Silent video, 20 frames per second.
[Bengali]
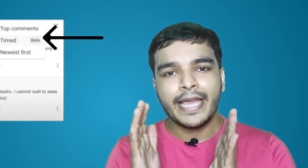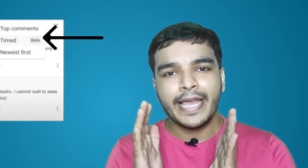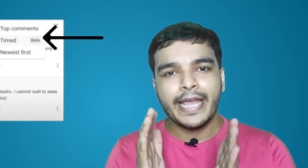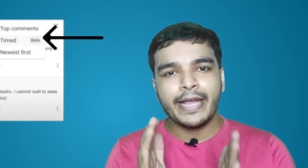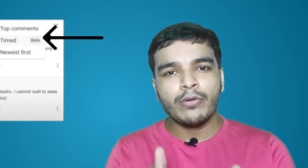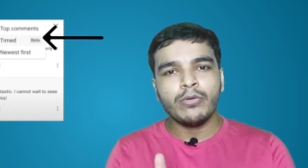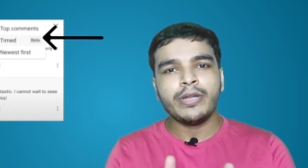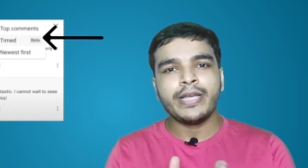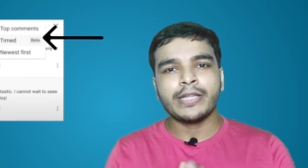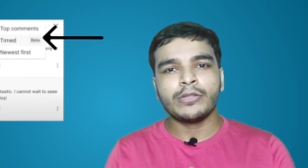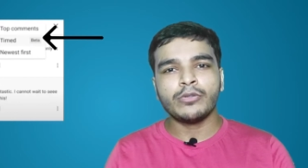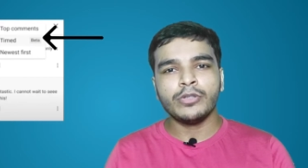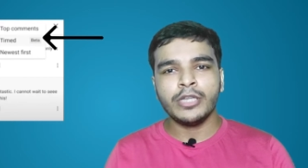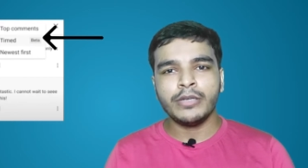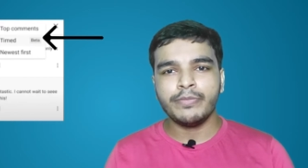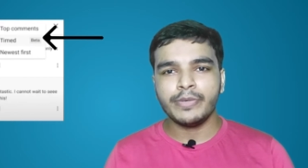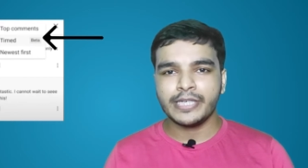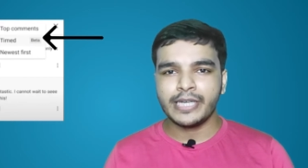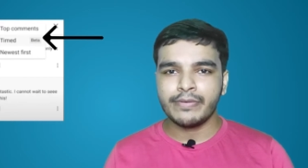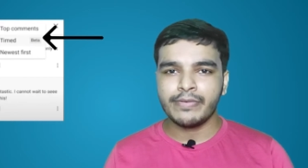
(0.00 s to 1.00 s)
এগুলি এতদিন
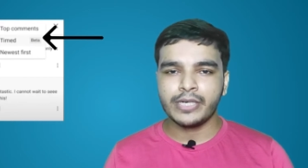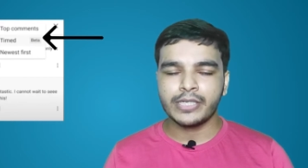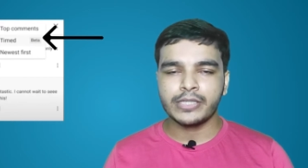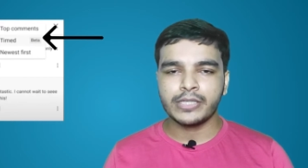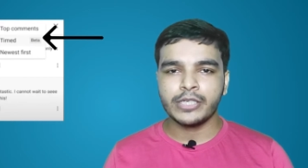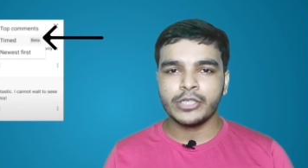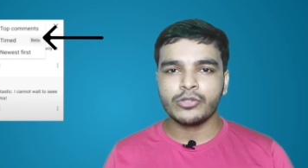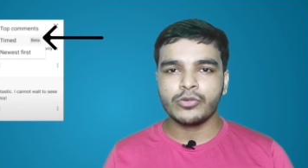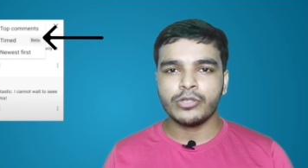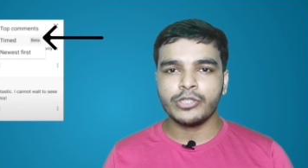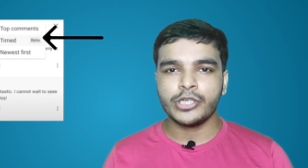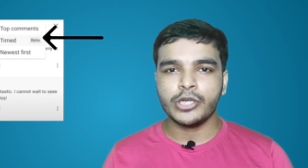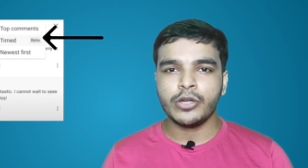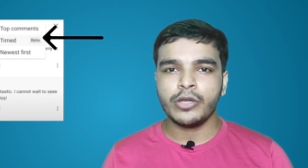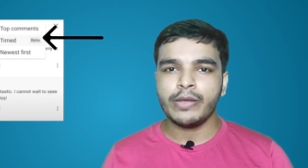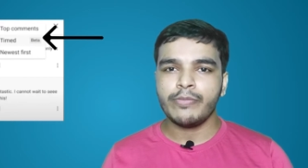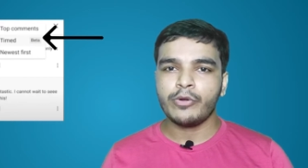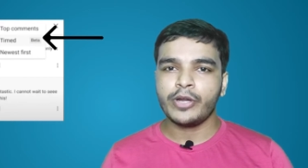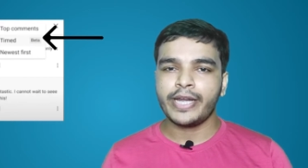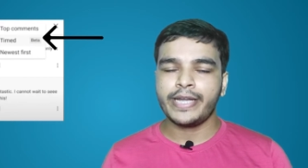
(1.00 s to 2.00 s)
বিটা ভার্সনে চলছিল
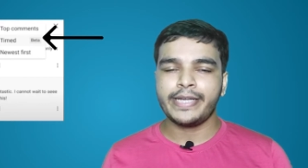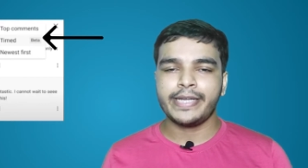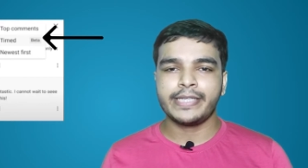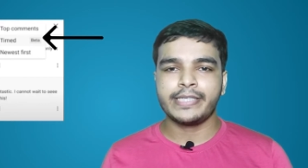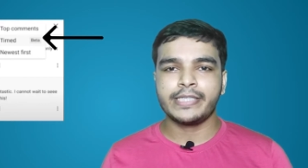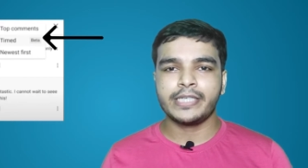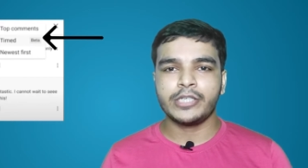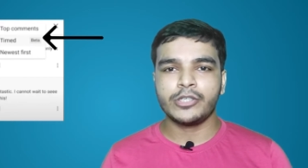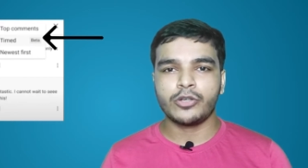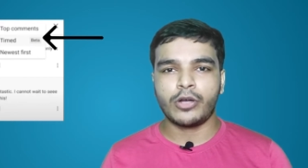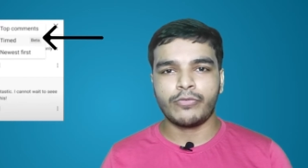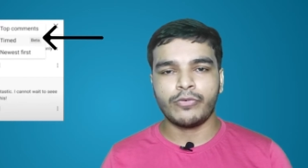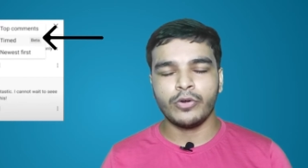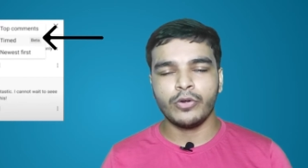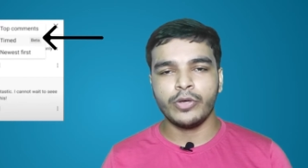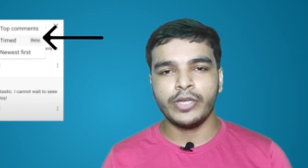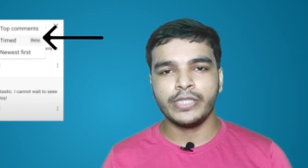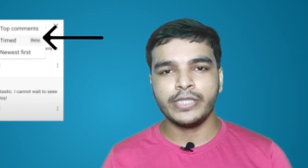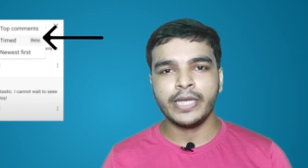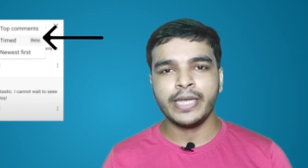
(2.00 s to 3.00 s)
এবং এর টেস্টিং সফল
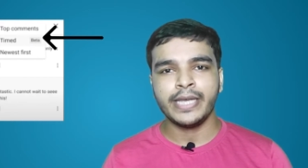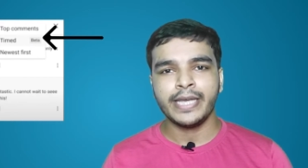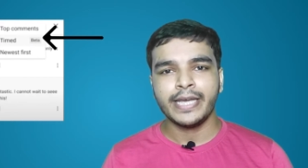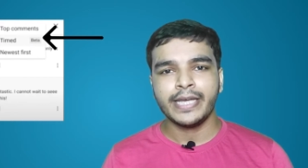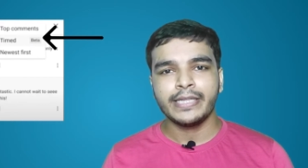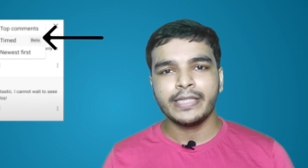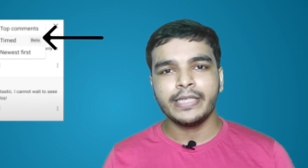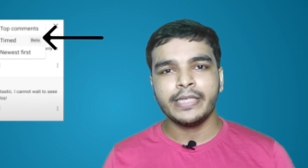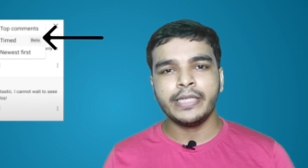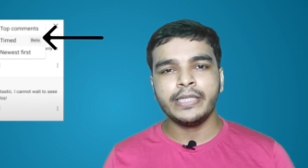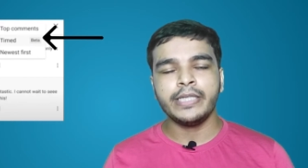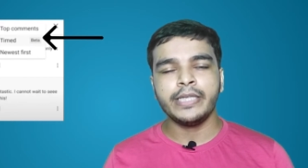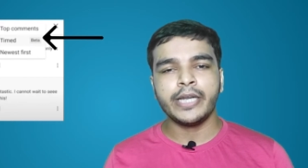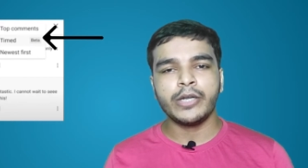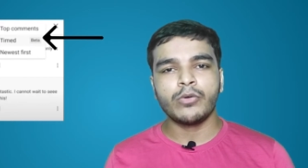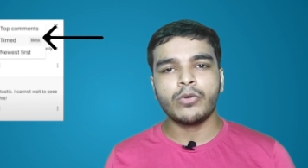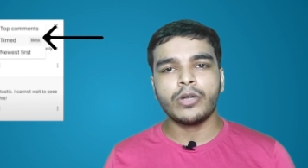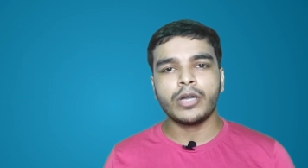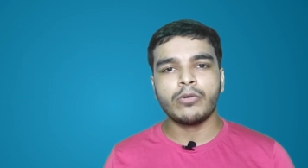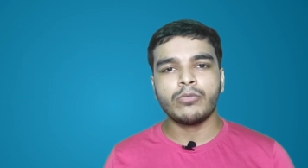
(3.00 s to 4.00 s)
হয়েছে ধীরে ধীরে
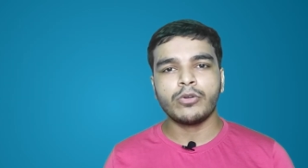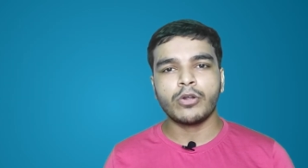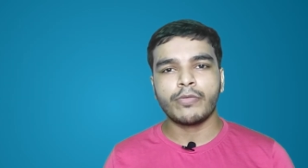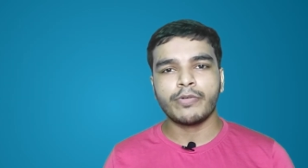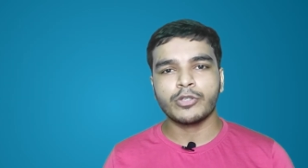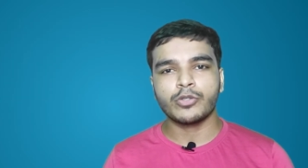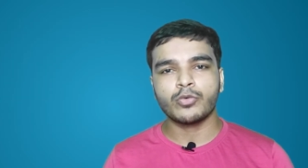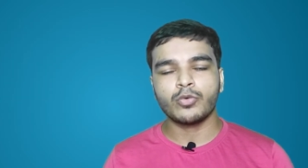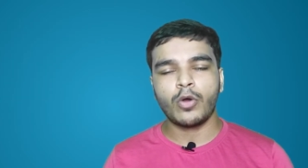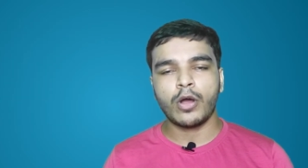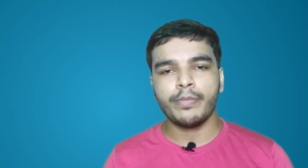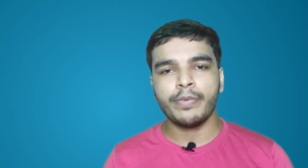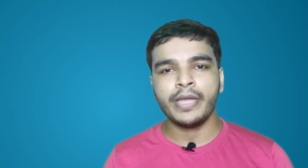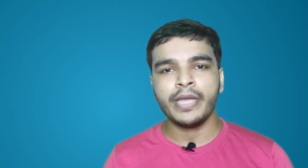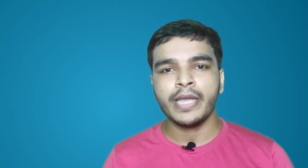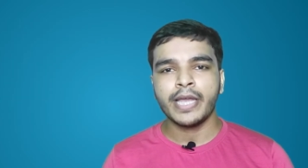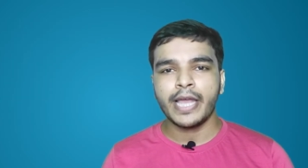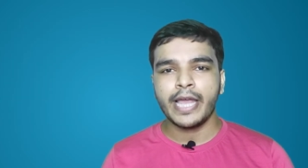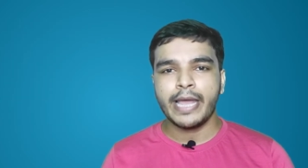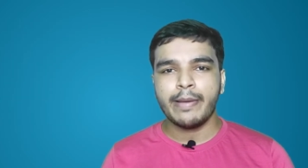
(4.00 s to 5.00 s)
রোল আউট হওয়া শুরু হবে
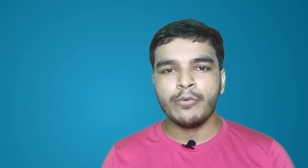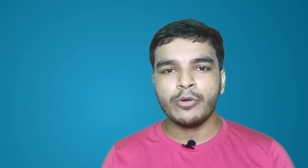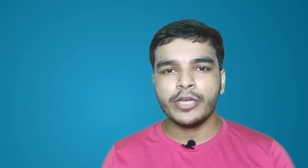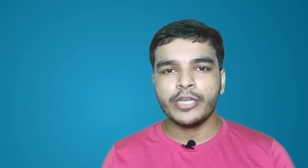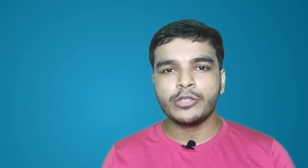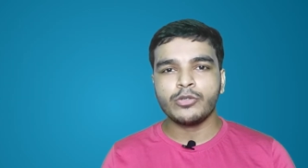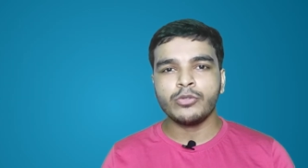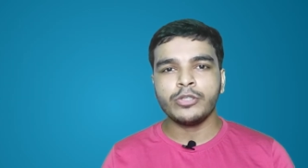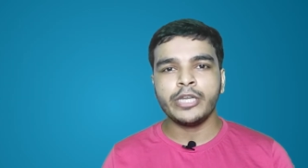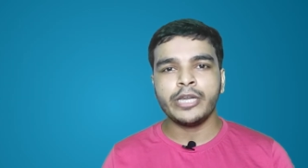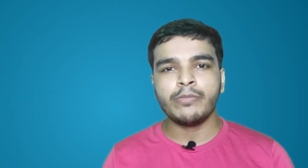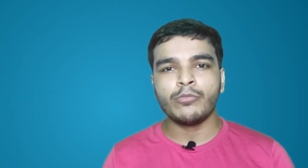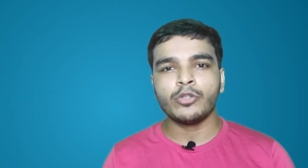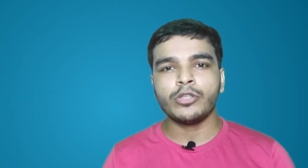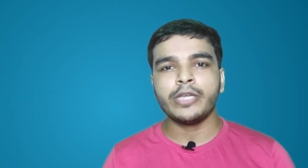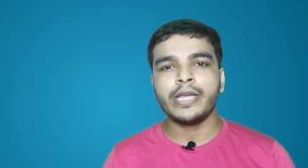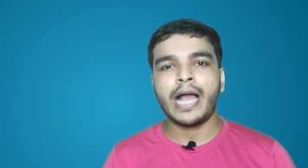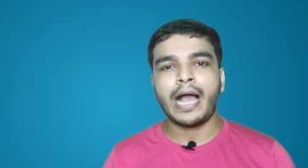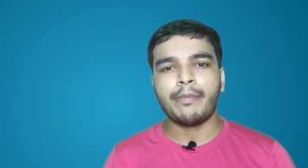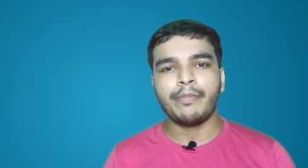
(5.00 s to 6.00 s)
এবং কিছুদিনের
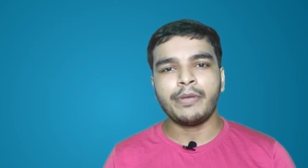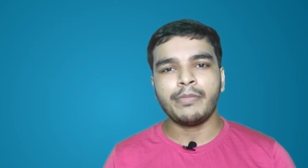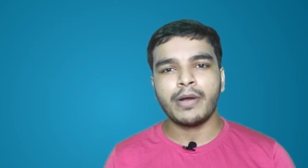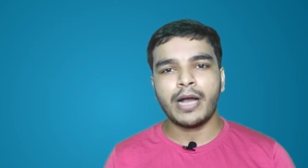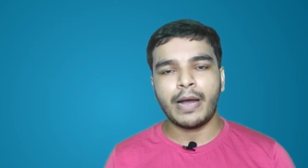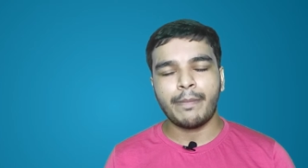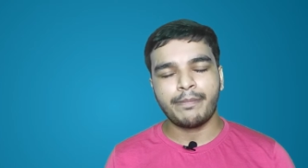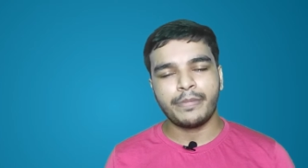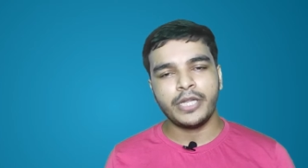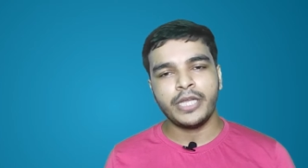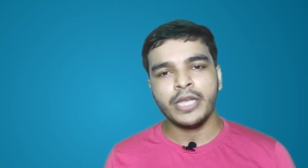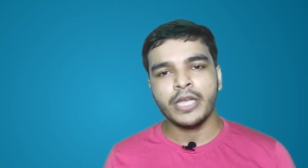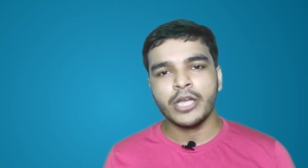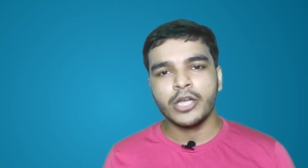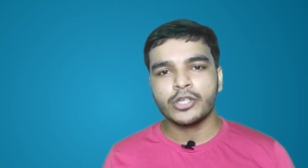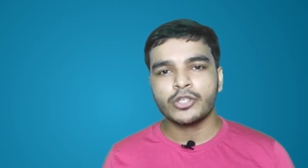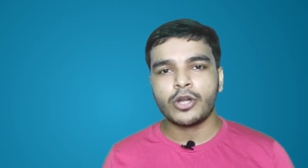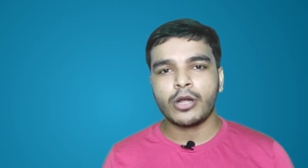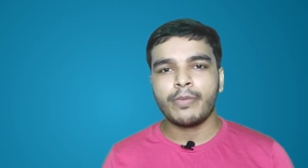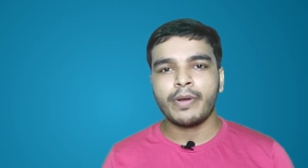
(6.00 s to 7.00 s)
মধ্যে আমি বা আপনি
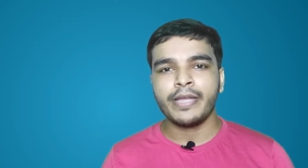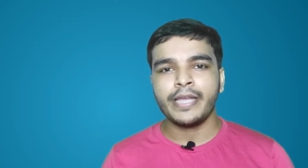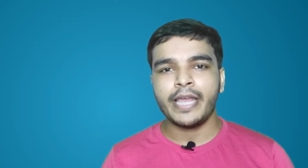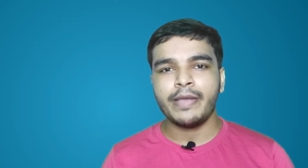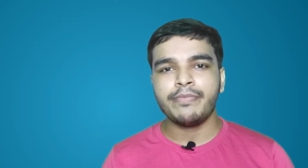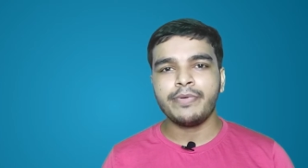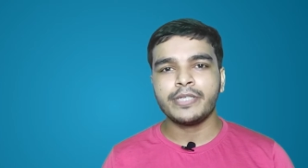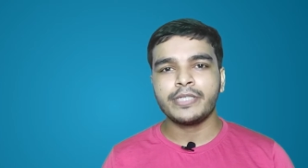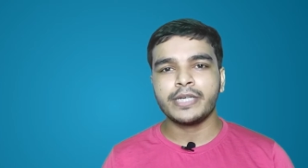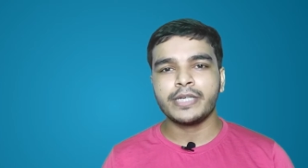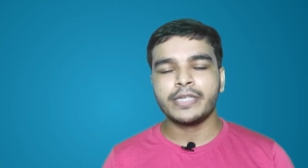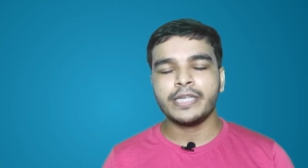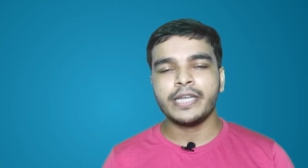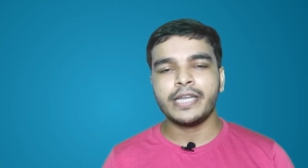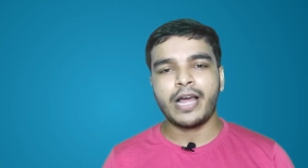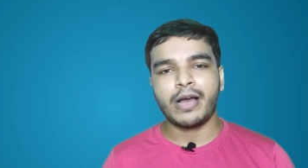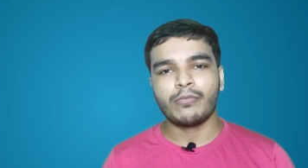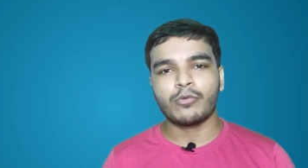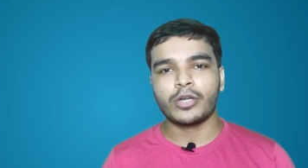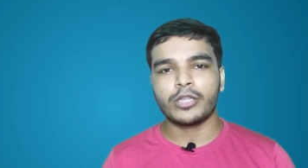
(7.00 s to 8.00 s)
সবাই এই ফিচারটি
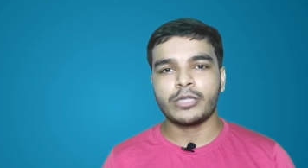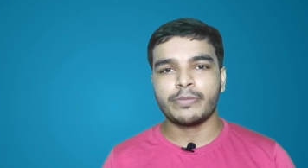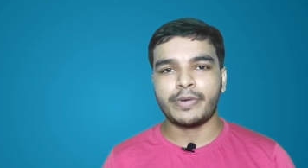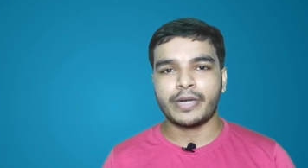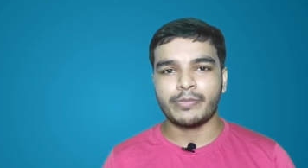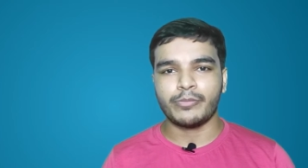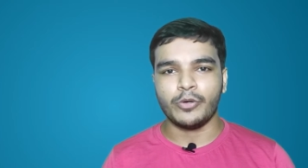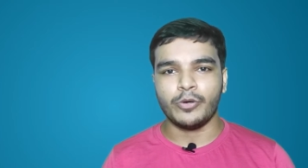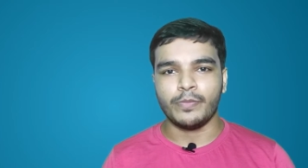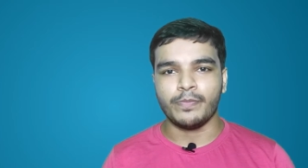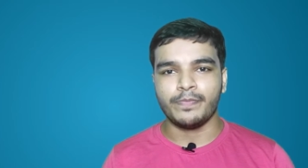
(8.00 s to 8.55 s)
লাভ ওঠাতে পারবো